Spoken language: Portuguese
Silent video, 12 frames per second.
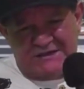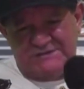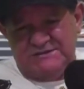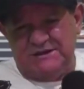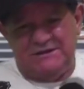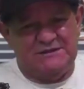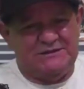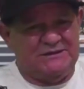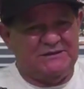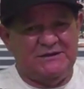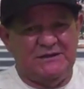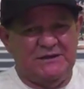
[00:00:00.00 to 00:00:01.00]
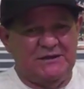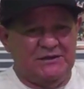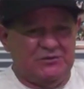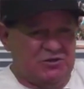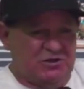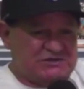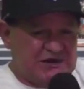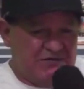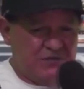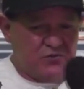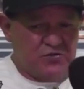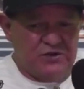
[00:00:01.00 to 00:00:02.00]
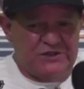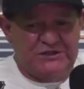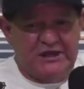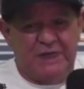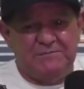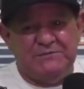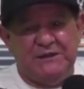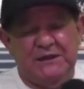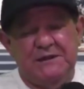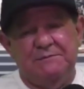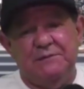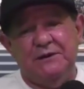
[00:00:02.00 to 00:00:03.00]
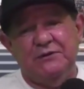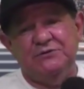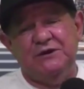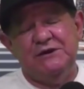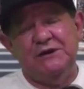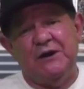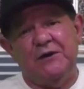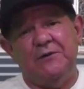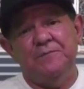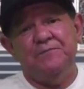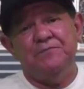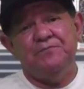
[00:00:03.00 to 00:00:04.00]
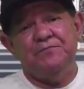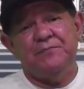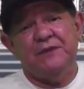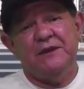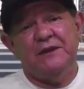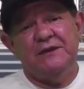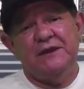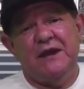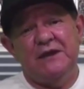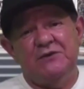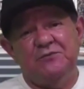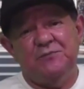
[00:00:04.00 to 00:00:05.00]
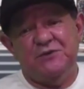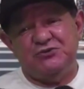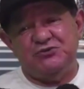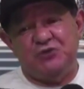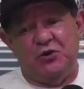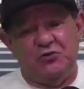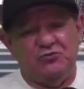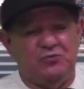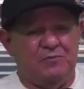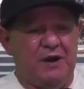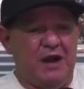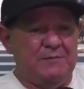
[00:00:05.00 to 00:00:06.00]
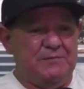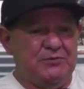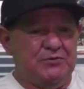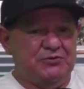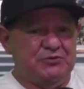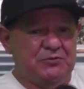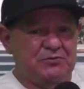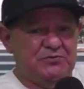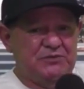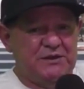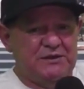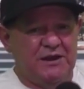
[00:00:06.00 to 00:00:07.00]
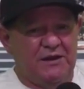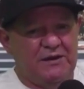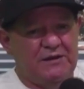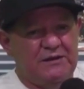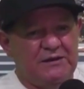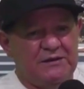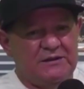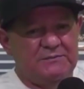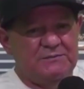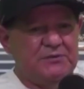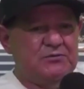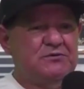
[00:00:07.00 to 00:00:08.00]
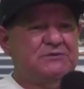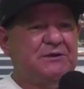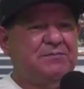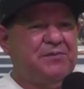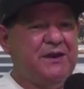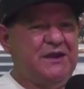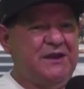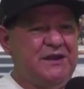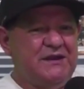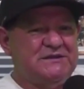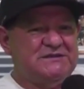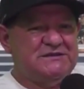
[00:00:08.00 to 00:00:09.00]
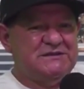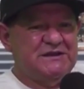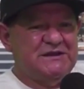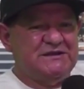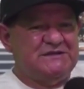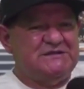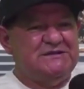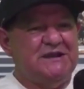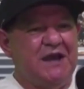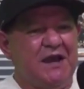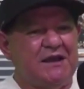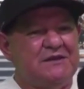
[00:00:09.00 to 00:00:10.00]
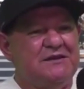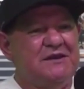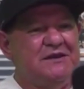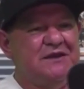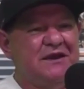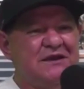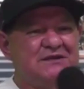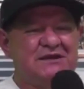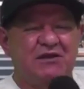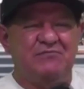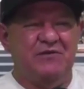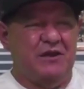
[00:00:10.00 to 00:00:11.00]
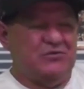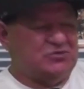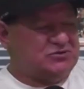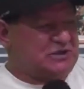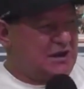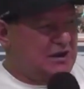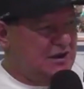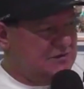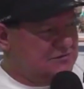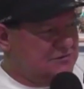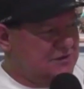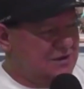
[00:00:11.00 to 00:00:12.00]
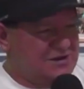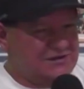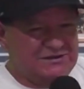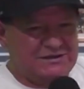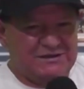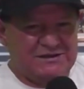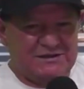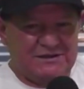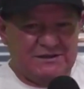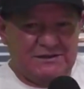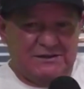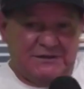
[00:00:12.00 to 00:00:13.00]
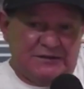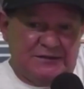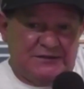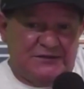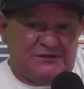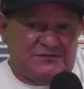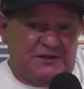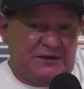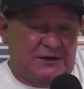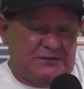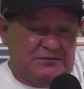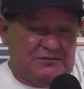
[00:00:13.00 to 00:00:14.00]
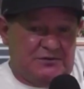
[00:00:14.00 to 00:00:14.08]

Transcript: Total e um pouco do que? Sabedoria. Sabendo das nossas capacidades contra um atleta Paranaense, nós temos que jogar fechadinho, perfeito? E explorar um contra-ataque.